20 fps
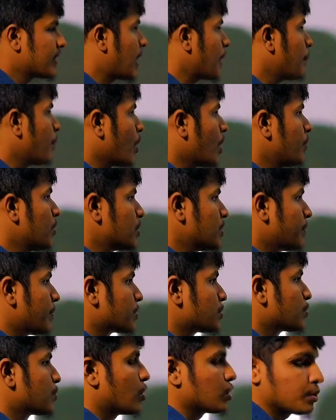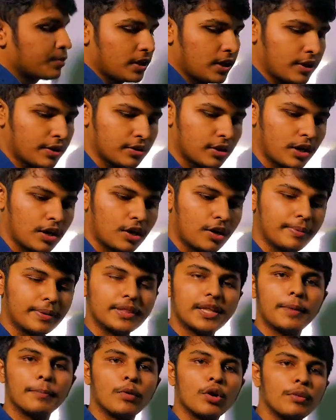তার পরবর্তী বছর কত বিলিয়ন ডলার হবে
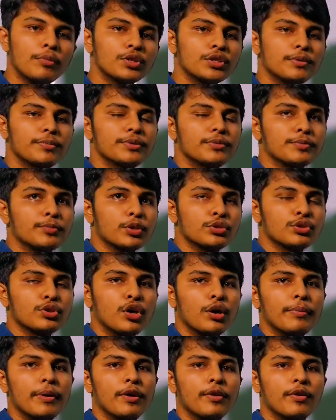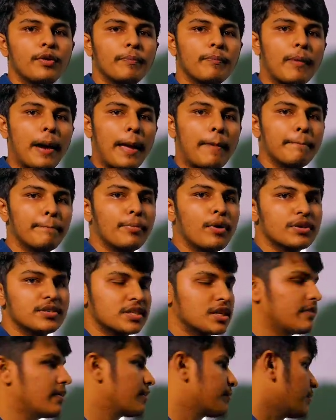তার পরবর্তী বছর হবে হলো ফাইভ পয়েন্ট
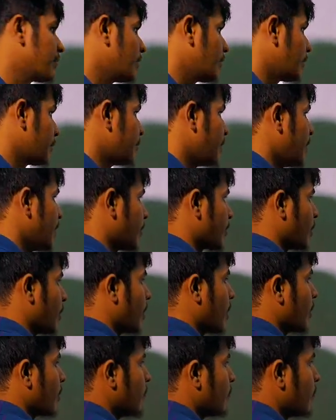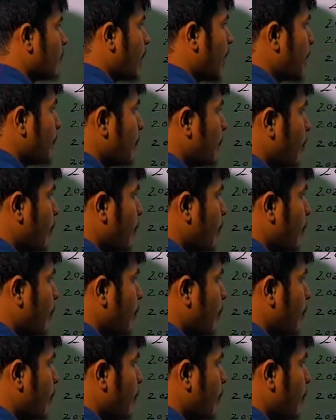সেভেন বিলিয়ন ডলার ফাইভ